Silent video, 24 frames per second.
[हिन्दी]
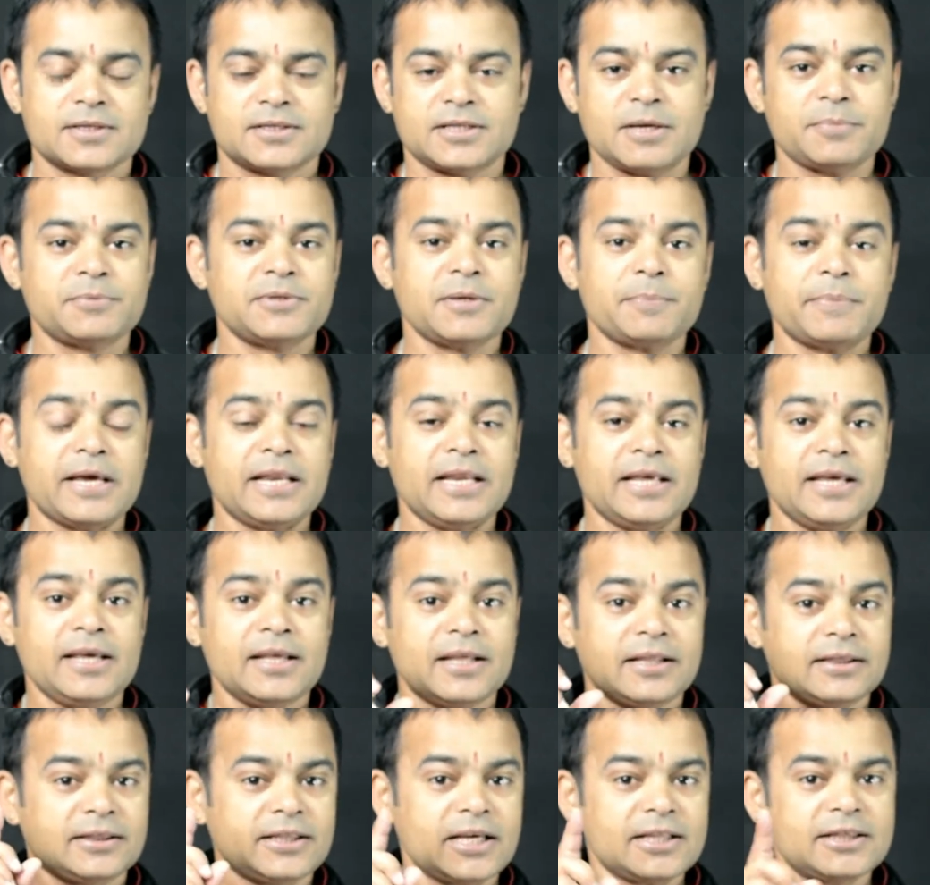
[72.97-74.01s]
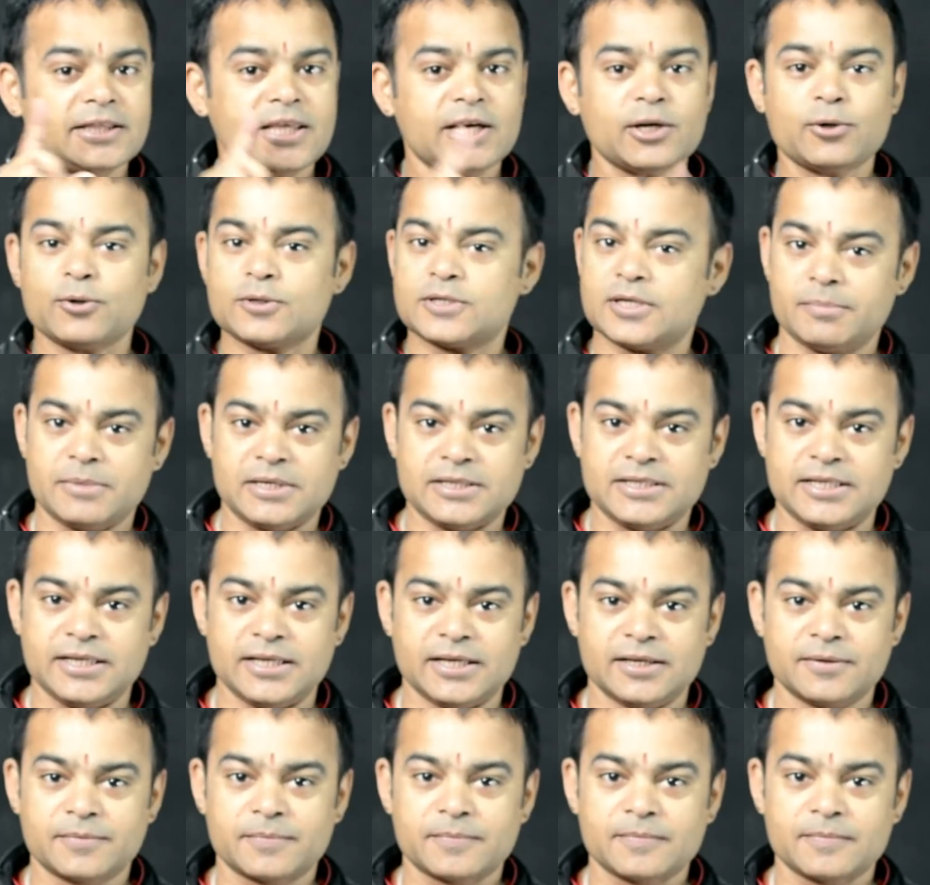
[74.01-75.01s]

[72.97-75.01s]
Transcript: सबसे पहले तथ्य को समझिए